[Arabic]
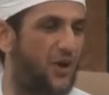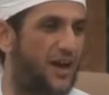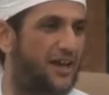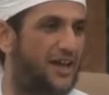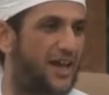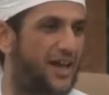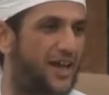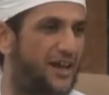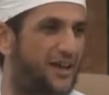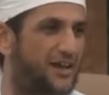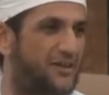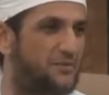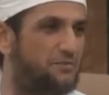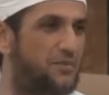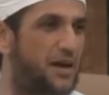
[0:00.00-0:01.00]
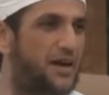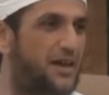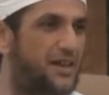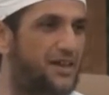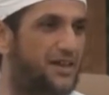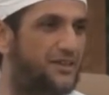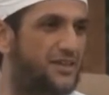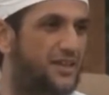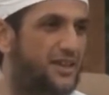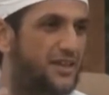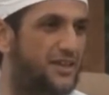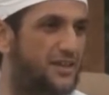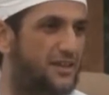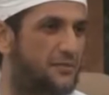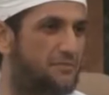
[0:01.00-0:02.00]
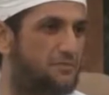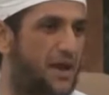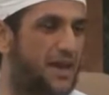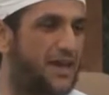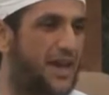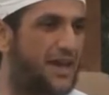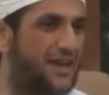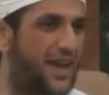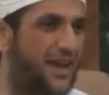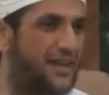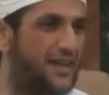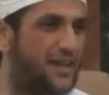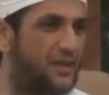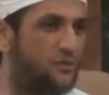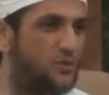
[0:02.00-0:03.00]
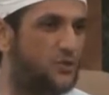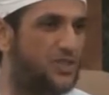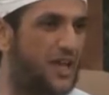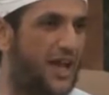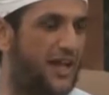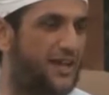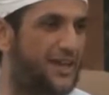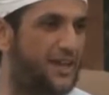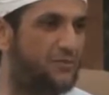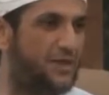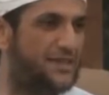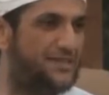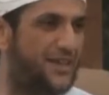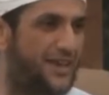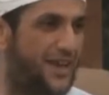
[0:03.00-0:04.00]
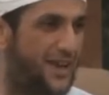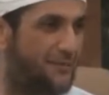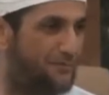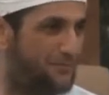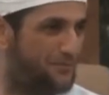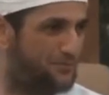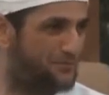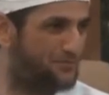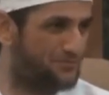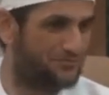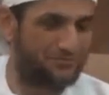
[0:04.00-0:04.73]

او على بقيه ما كان عليه موسى عليهما السلام